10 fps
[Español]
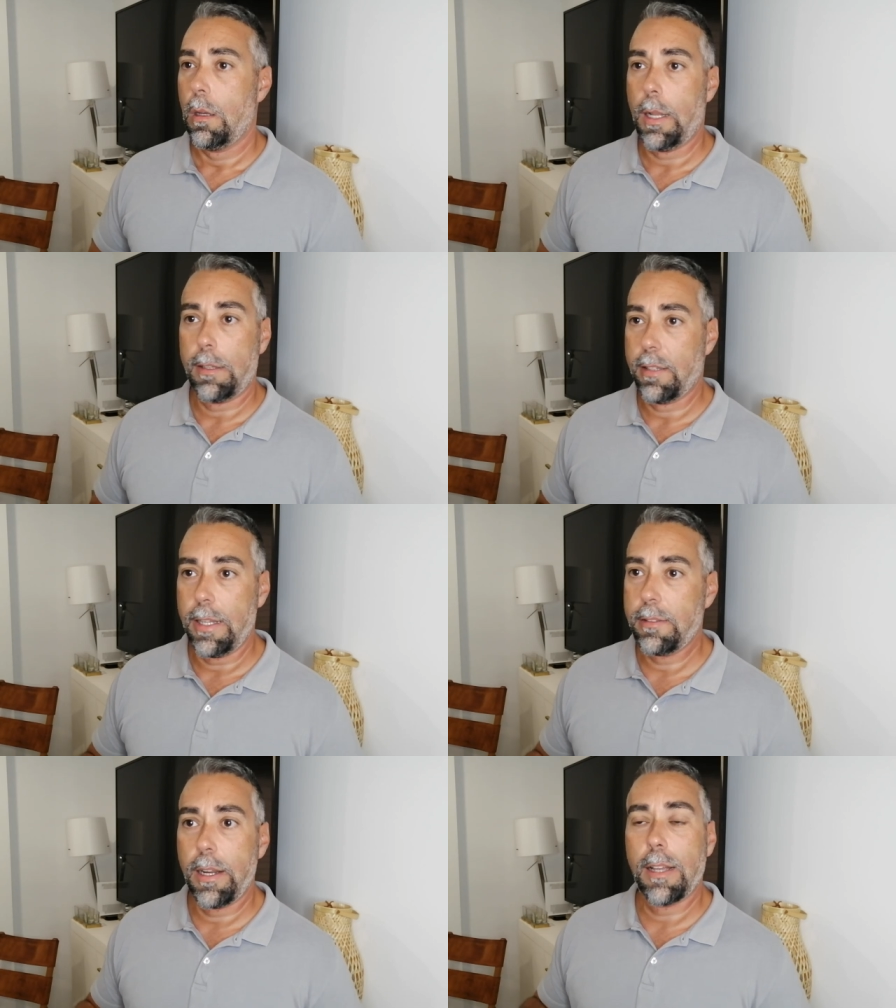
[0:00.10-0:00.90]
Las
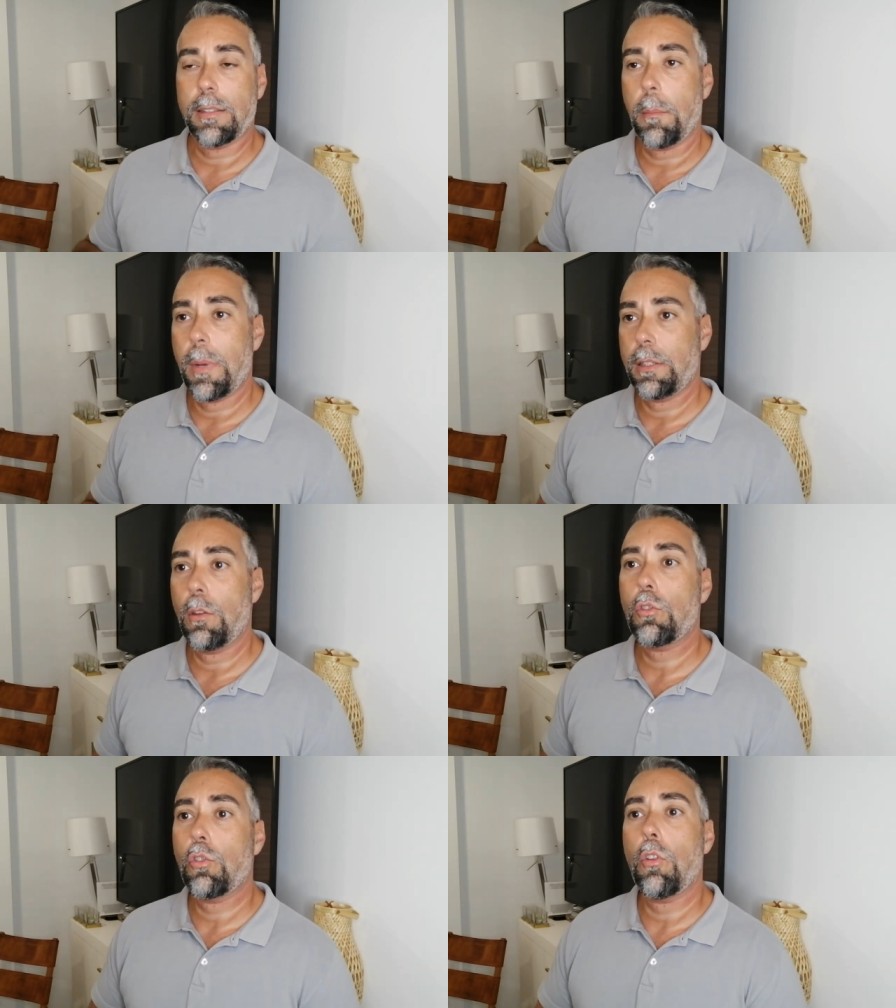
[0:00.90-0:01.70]
eléctricas han
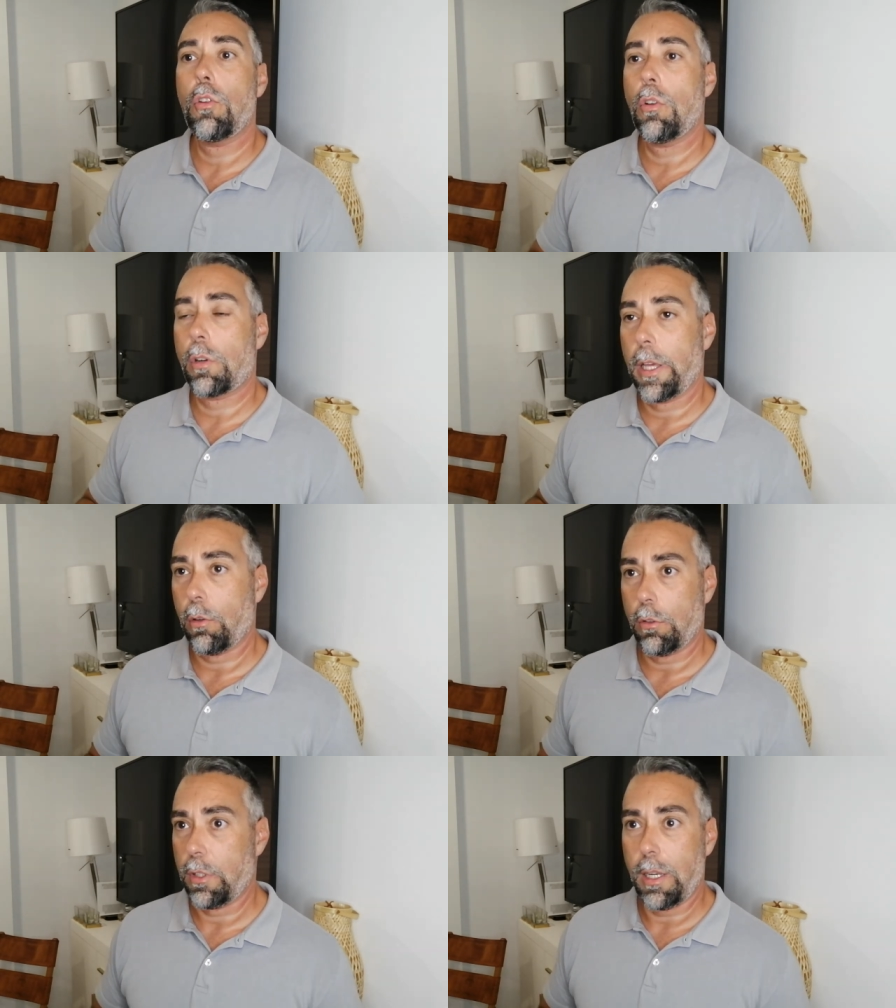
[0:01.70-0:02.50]
batido todos los
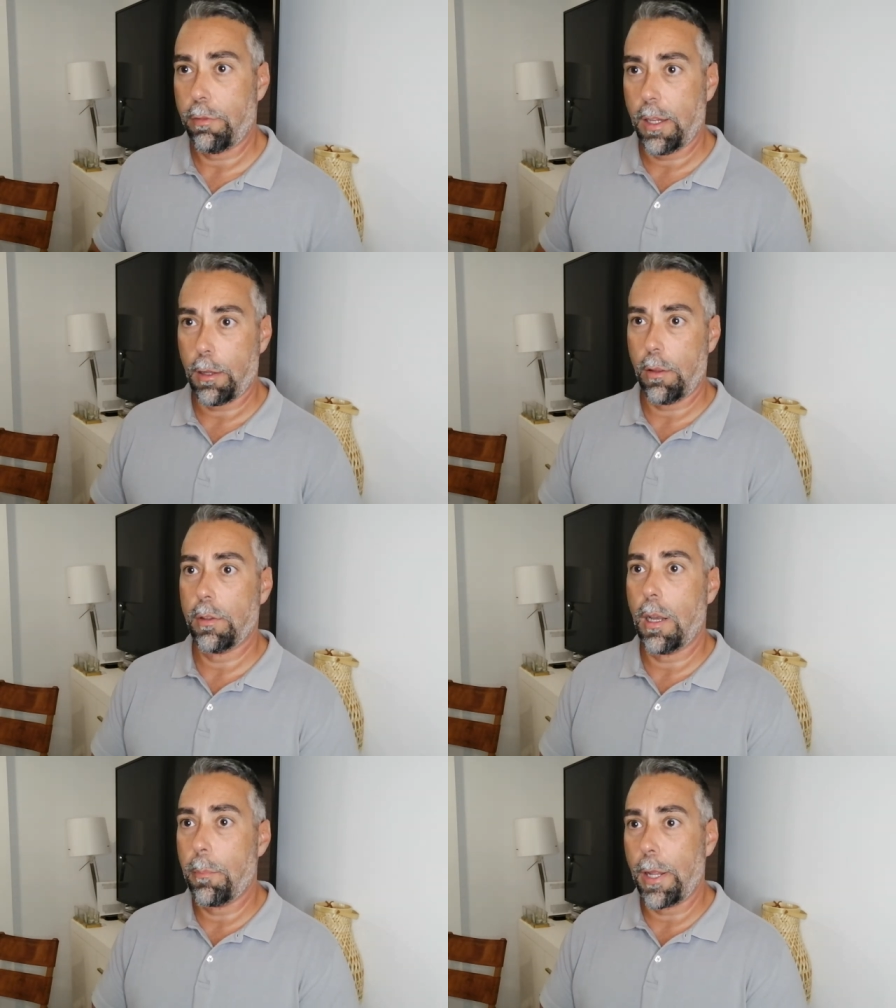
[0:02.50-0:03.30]
récords en la
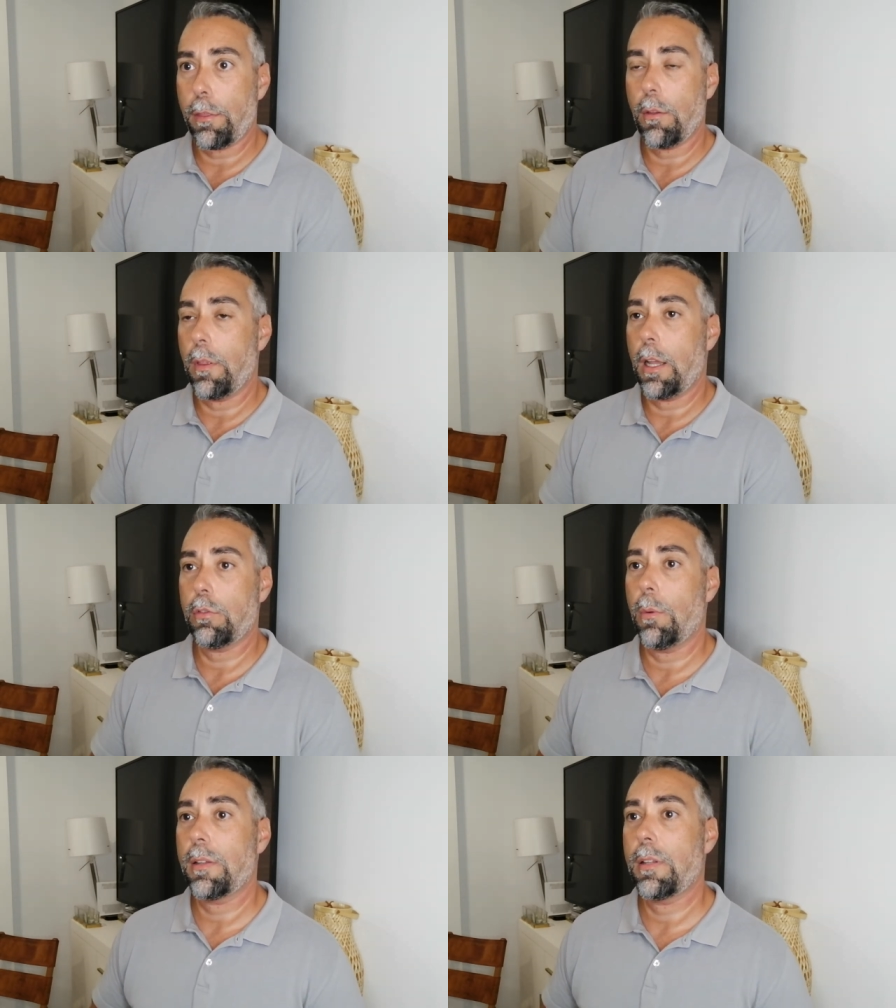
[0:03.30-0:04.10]
fijación del precio de la
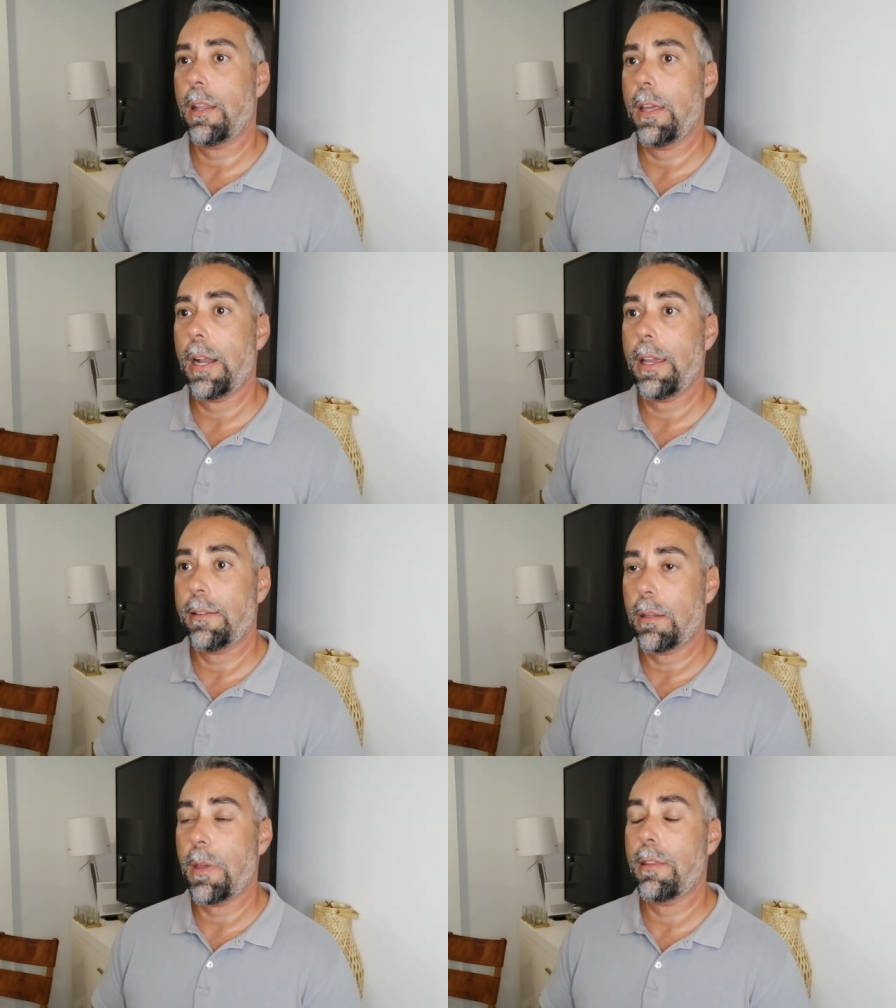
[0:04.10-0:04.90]
subasta
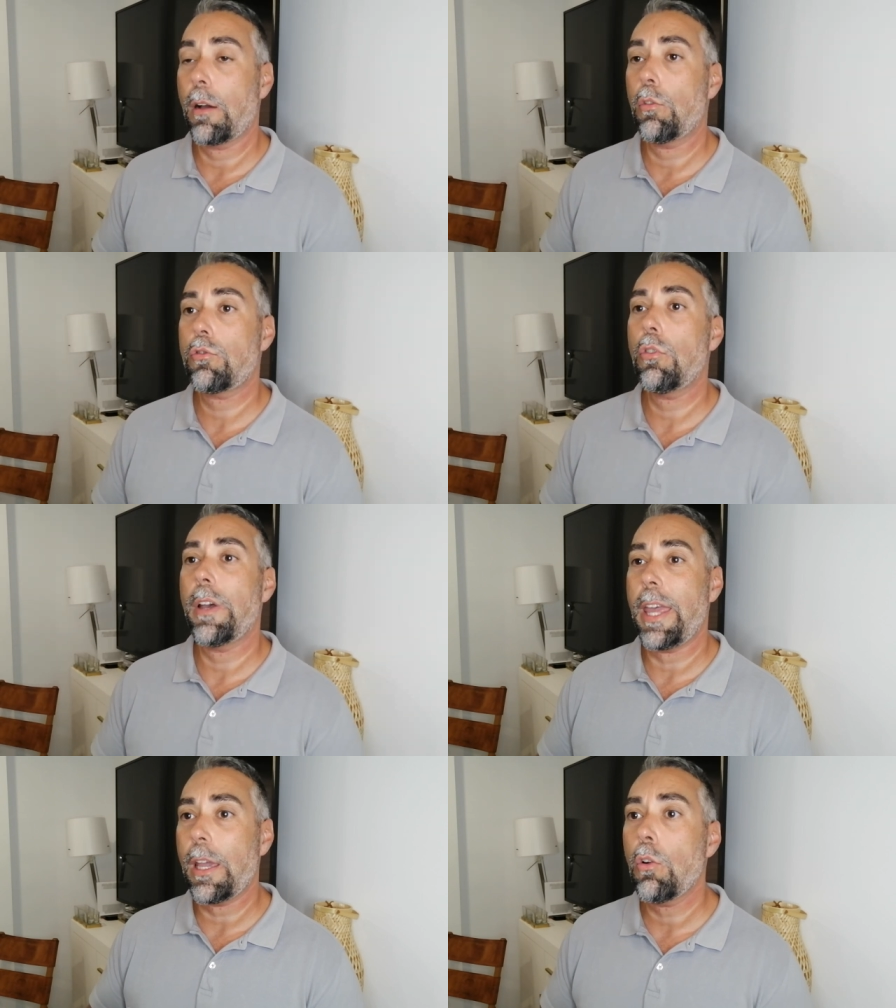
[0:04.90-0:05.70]
diaria este mes de
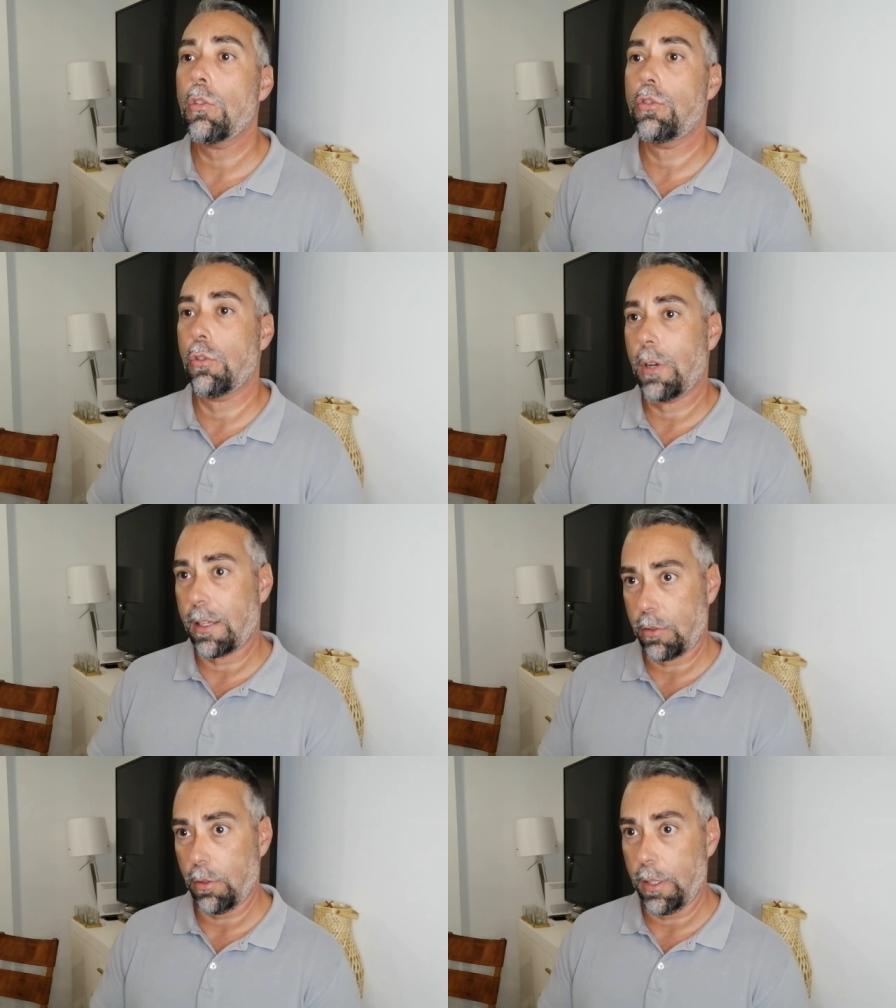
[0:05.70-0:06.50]
agosto en ocho
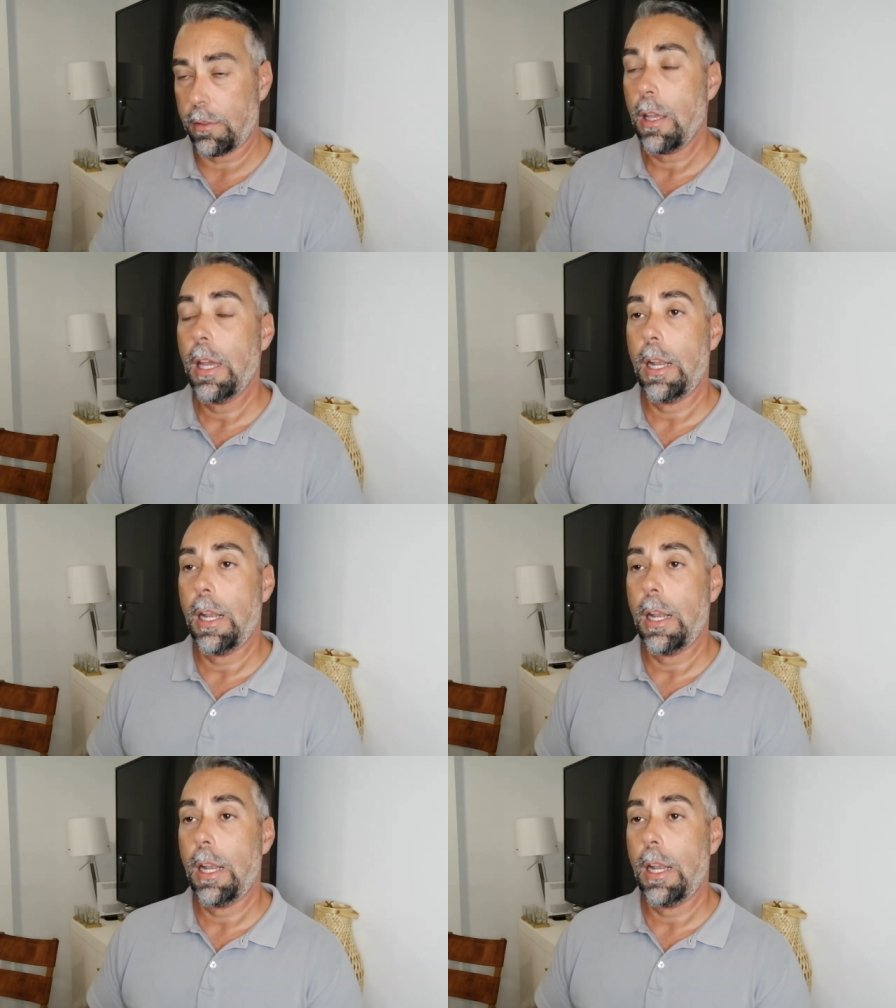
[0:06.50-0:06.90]
ocasiones.